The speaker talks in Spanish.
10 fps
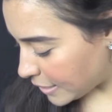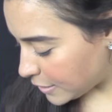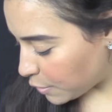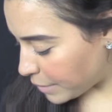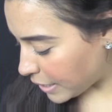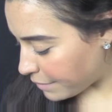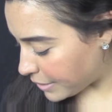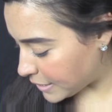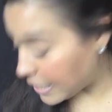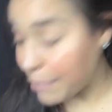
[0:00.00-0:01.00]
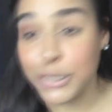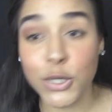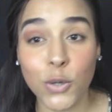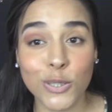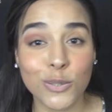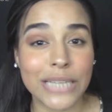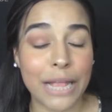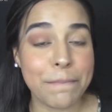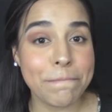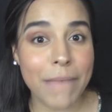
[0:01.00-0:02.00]
la sombra que va a hacer que mis ojos
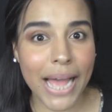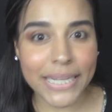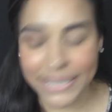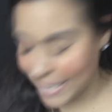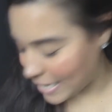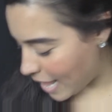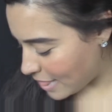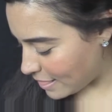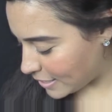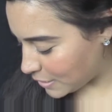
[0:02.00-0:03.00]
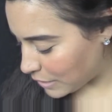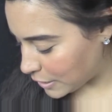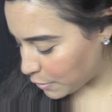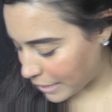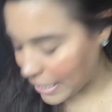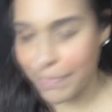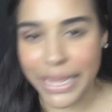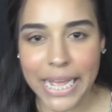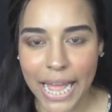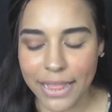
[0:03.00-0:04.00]
luzcan más grandes, una sombra que me
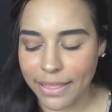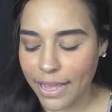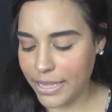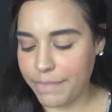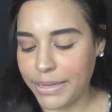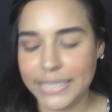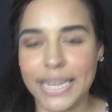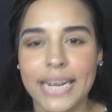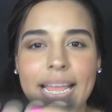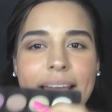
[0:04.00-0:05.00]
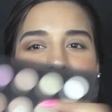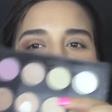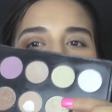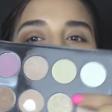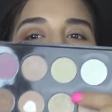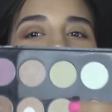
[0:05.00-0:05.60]
encanta y va a ser esta que está